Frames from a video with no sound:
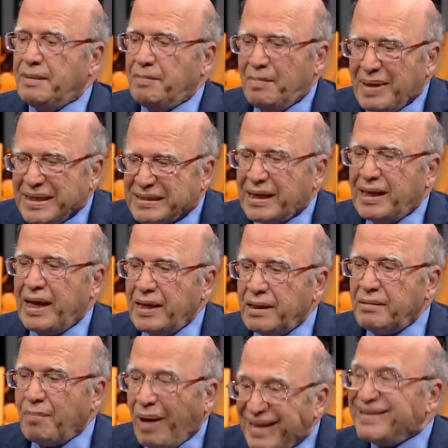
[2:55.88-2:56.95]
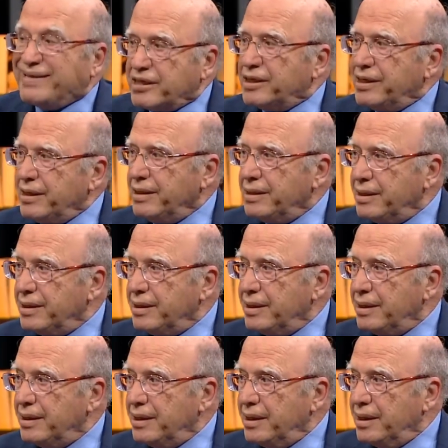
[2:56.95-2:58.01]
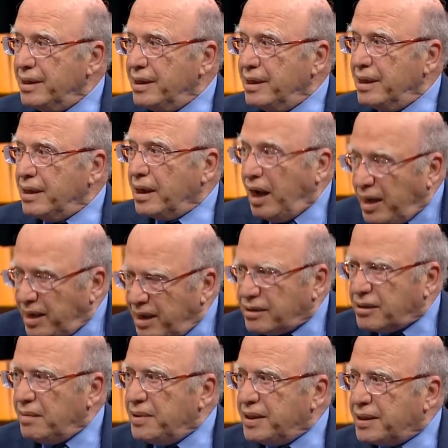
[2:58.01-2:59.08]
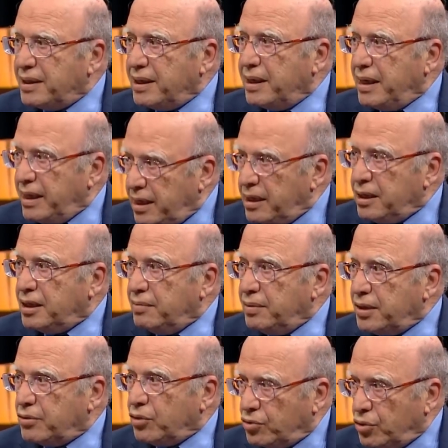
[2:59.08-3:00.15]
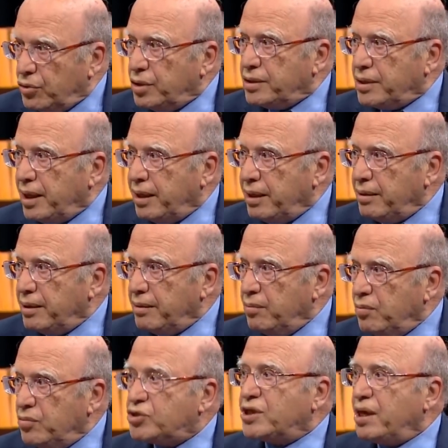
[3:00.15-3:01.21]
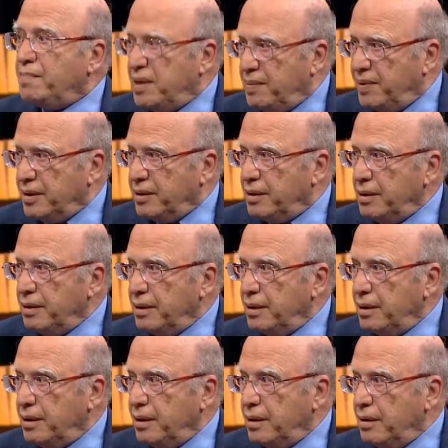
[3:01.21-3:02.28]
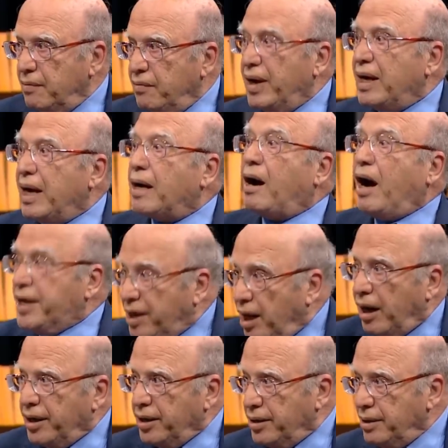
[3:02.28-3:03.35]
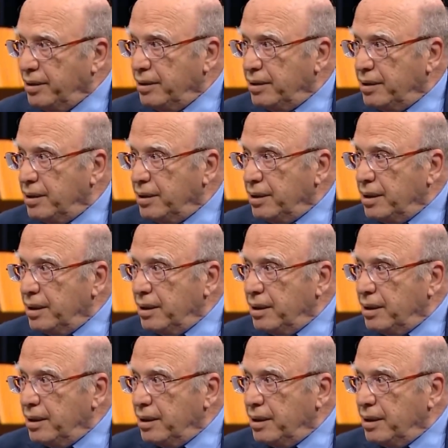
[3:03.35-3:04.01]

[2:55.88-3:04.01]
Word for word: meselenin mantığı gayet tabii ki iyi gibi kötünün de müsebbibinin veya kaynağının uzak